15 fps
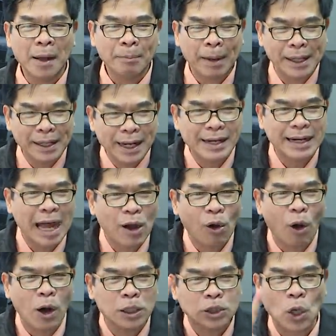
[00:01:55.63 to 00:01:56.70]
เป็นเรื่องราว
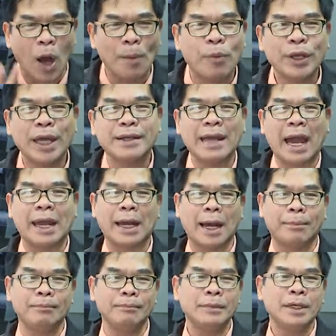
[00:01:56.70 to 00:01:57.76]
ของสองผู้ยิ่งใหญ่ครับ